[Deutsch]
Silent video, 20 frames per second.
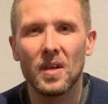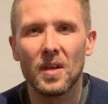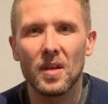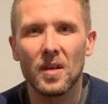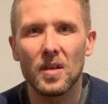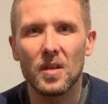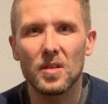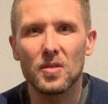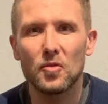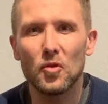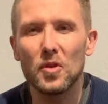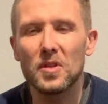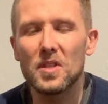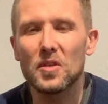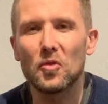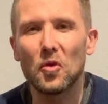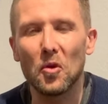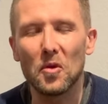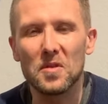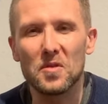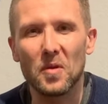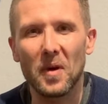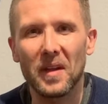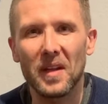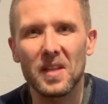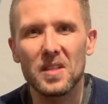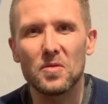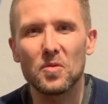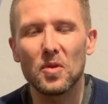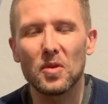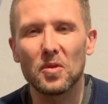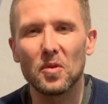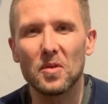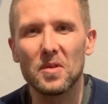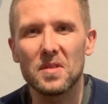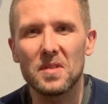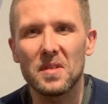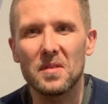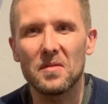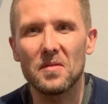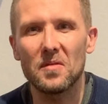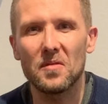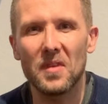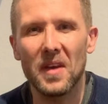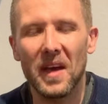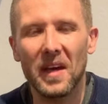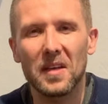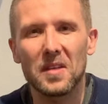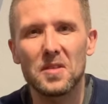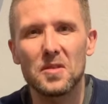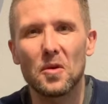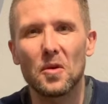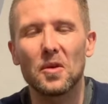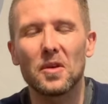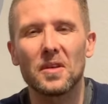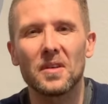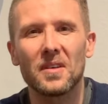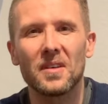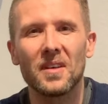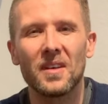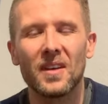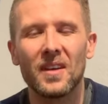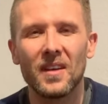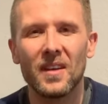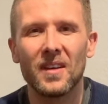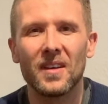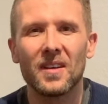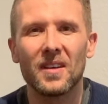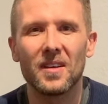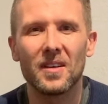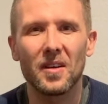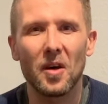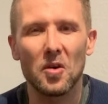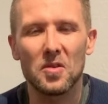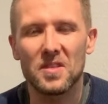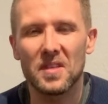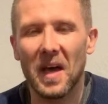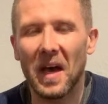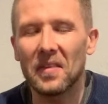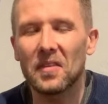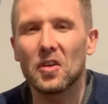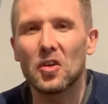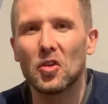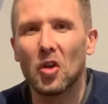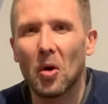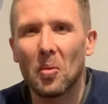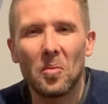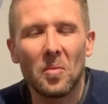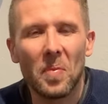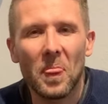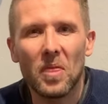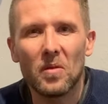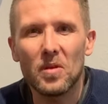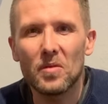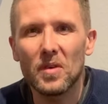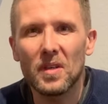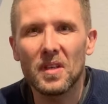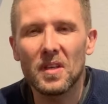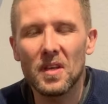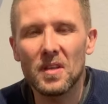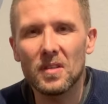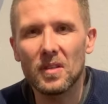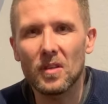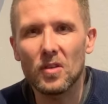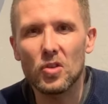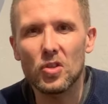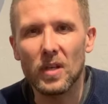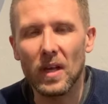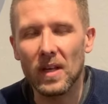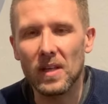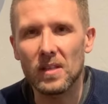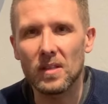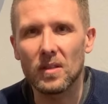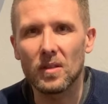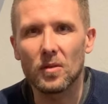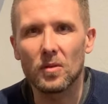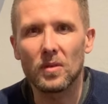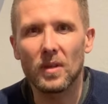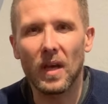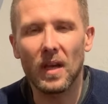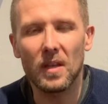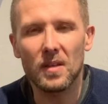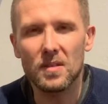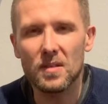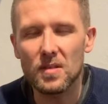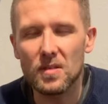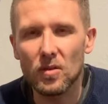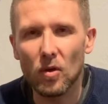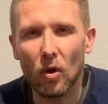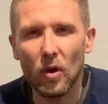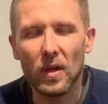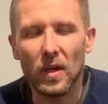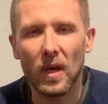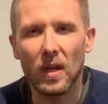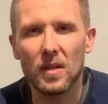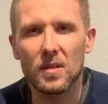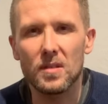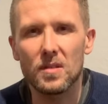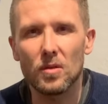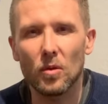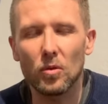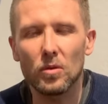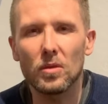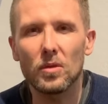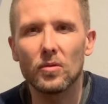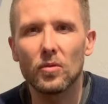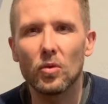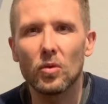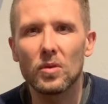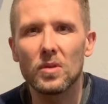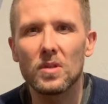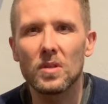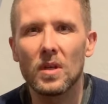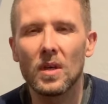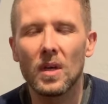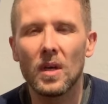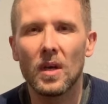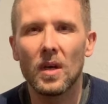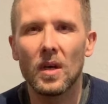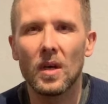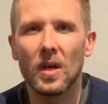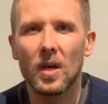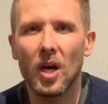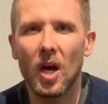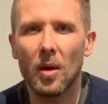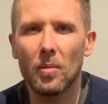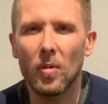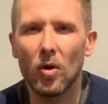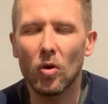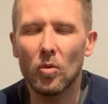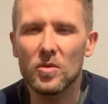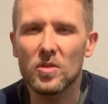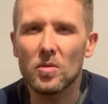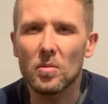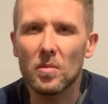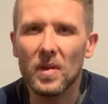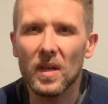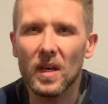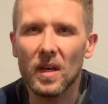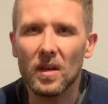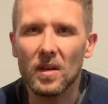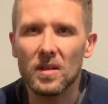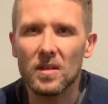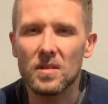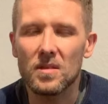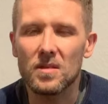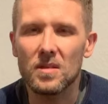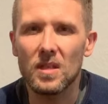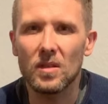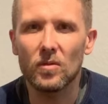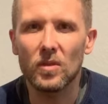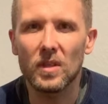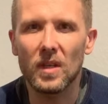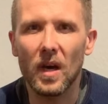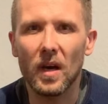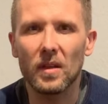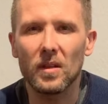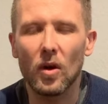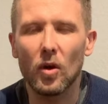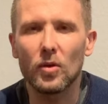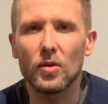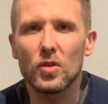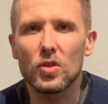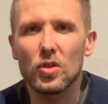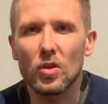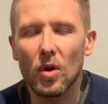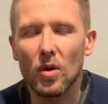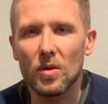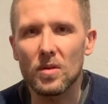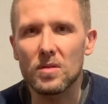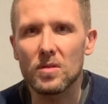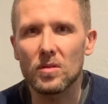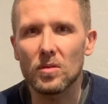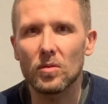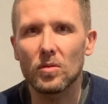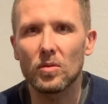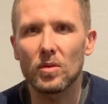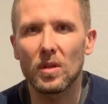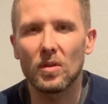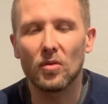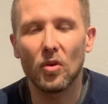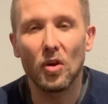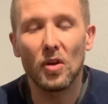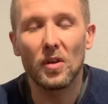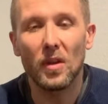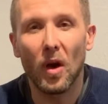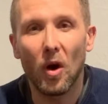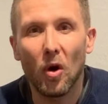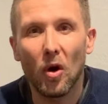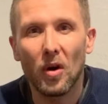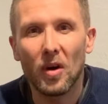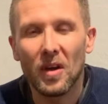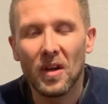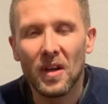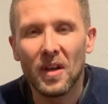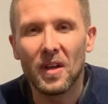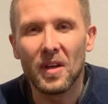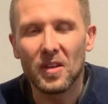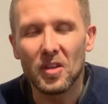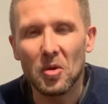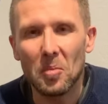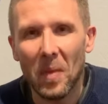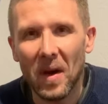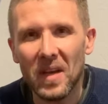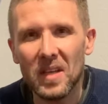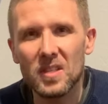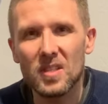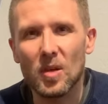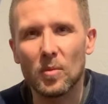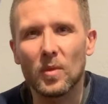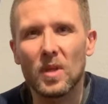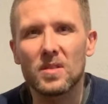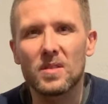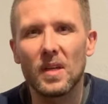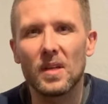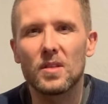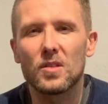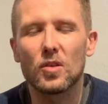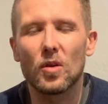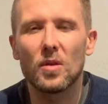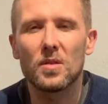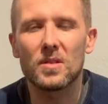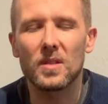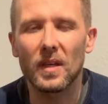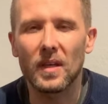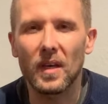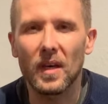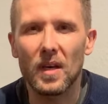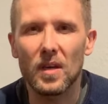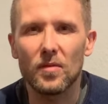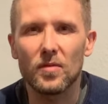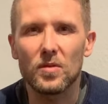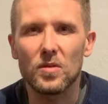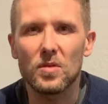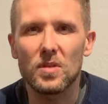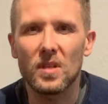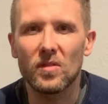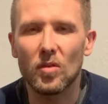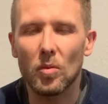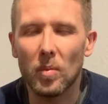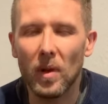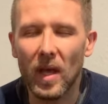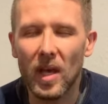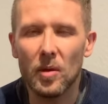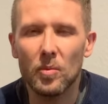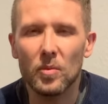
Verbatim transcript: Es fühlt sich für uns so an, als würden uns die Werkzeuge äh, aus der Hand genommen, wie wir Kirche gestalten. Und alles ist neu, alles ist ungewohnt. Aber umso mehr sehen wir darin auch eine Chance oder wollen auch gemeinsam das als Chance ergreifen, zu sehen, wir bleiben